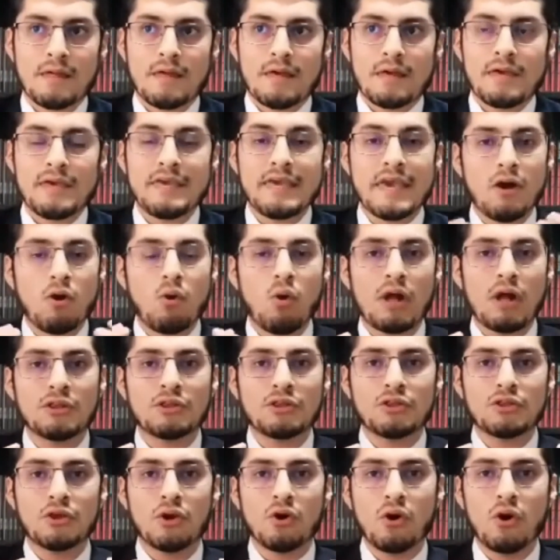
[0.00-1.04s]
Y en
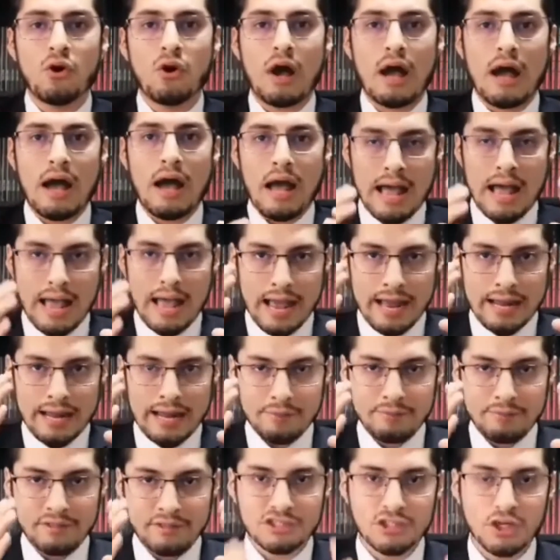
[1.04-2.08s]
cuanto a
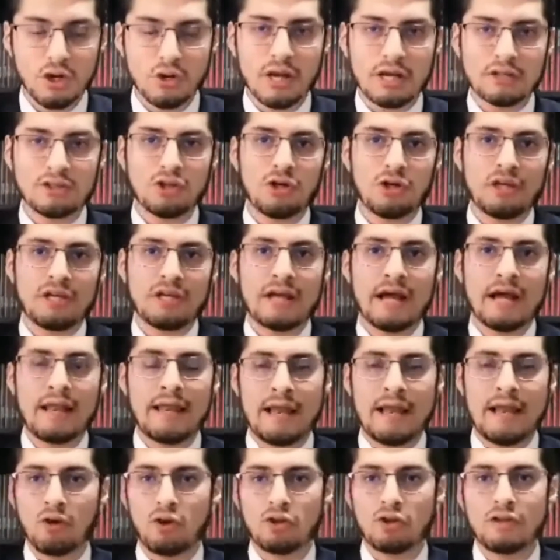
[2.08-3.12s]
la visión católica,
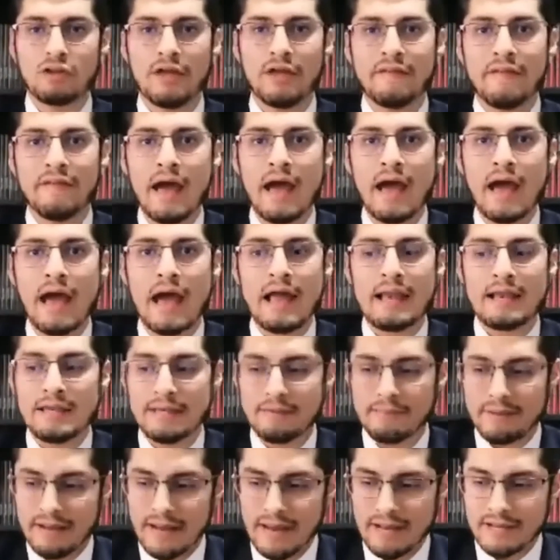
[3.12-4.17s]
la condena al
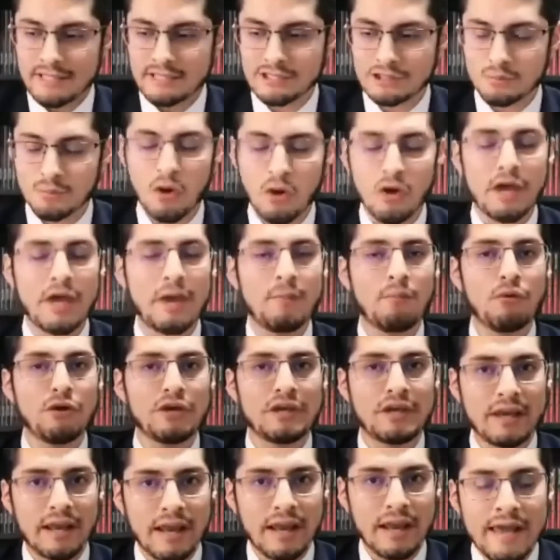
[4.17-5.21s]
liberalismo es
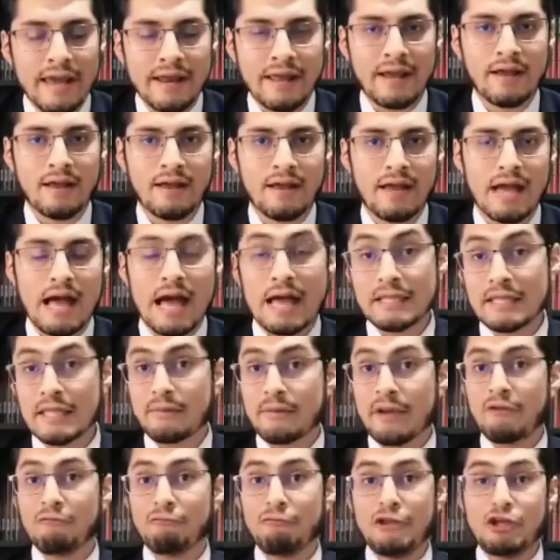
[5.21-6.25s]
muy clara. A
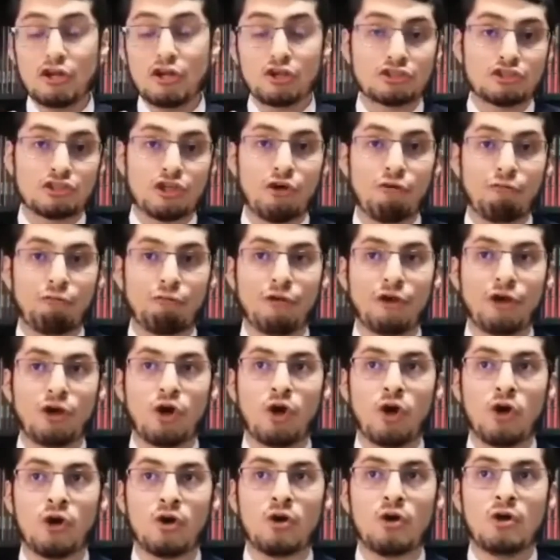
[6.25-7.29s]
nivel
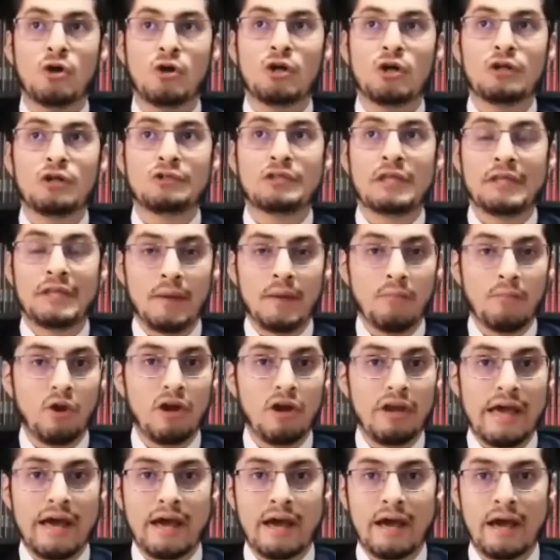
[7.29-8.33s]
filosófico, tenemos
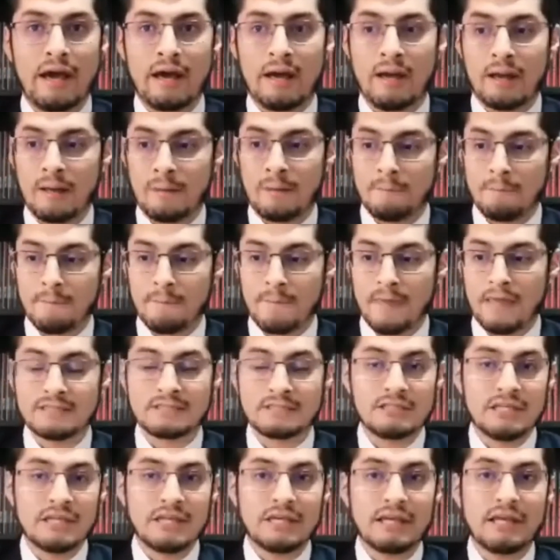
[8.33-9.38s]
la
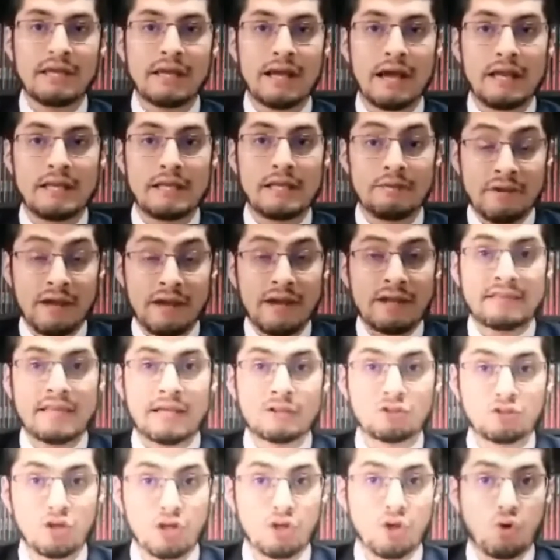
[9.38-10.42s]
encíclica
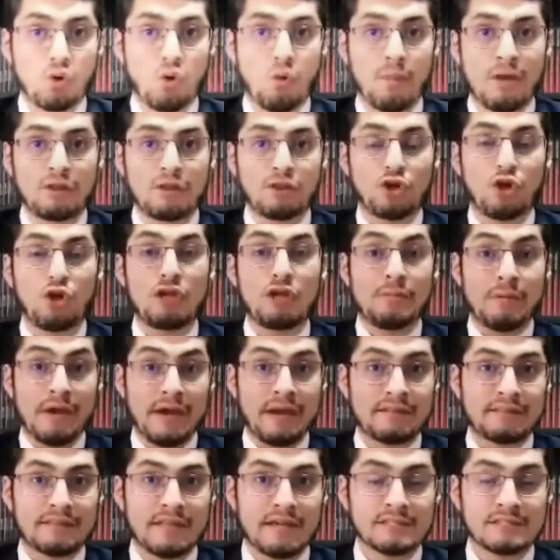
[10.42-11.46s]
Libertas o el documento
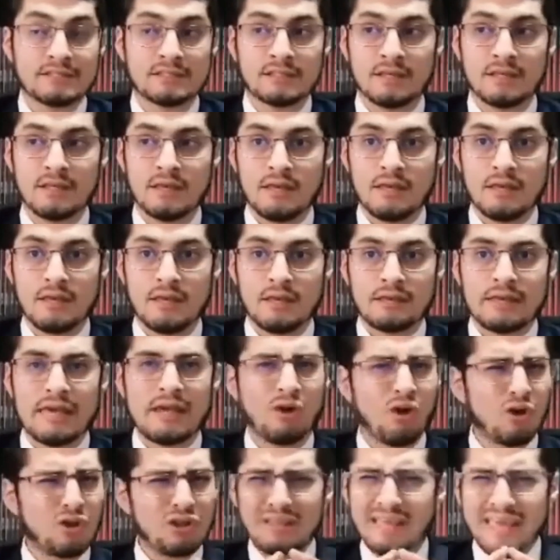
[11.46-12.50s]
Libertas, que
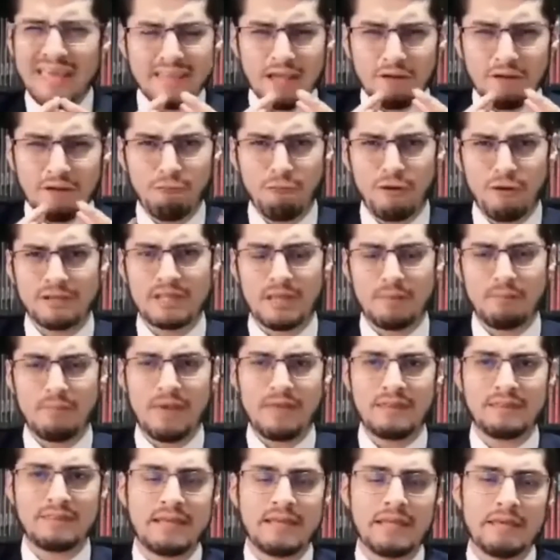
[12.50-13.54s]
condena
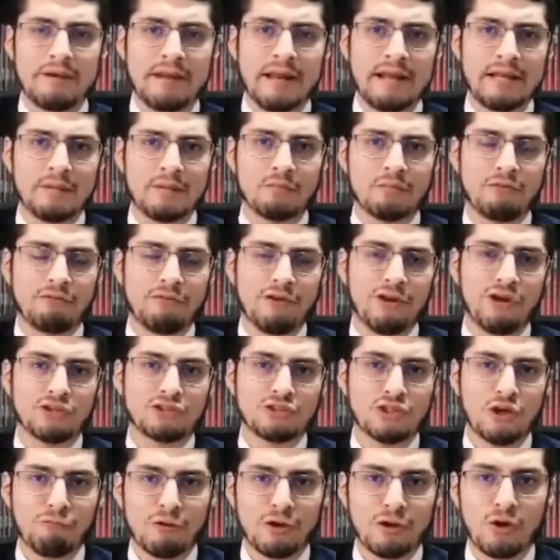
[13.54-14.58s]
fuertemente el liberalismo
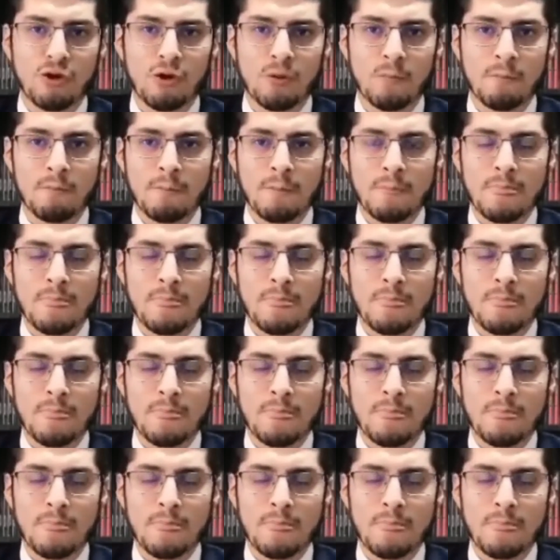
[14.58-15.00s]
filosófico.